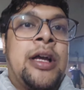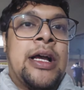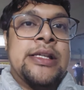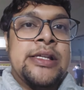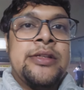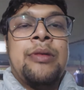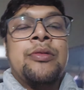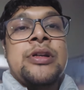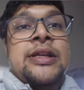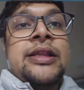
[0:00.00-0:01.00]
आशीष बाबू
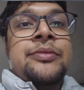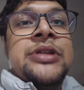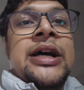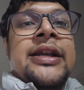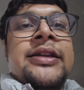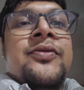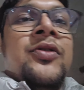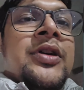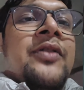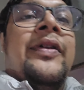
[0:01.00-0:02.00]
के साथ अब जा रहे हैं इस
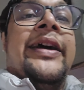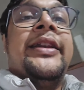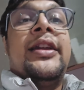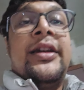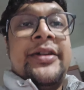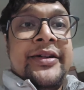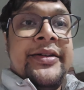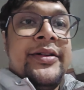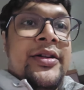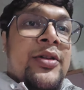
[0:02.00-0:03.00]
फ़ोन का फाइनल
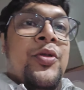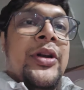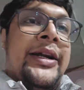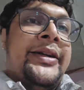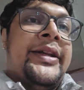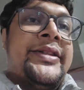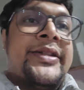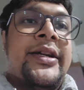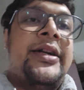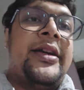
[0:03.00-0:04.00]
लो लाइट टेस्ट
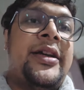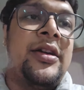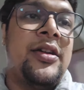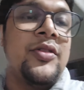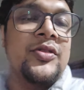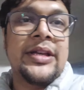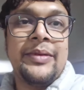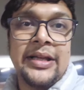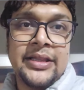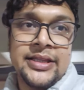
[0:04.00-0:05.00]
करने उसके
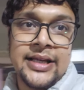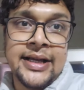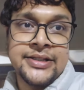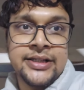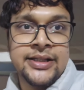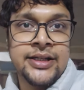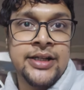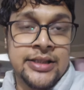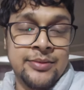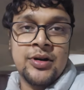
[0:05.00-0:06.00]
बाद आज का दिन
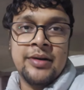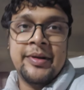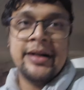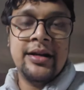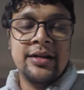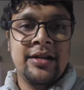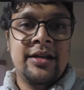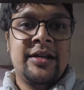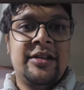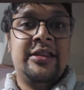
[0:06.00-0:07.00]
ख़त्म होगा हमारा
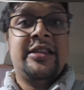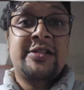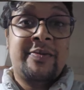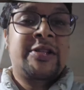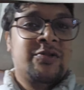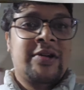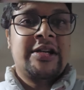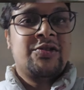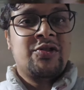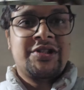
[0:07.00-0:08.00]
दस बज चुका है
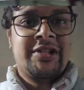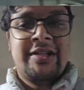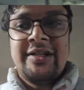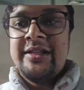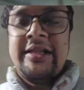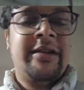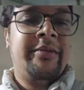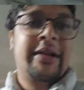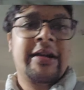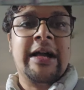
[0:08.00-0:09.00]
सोचिए दिन
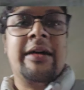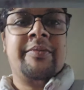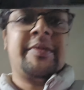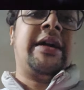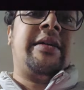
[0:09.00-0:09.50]
भर काम काम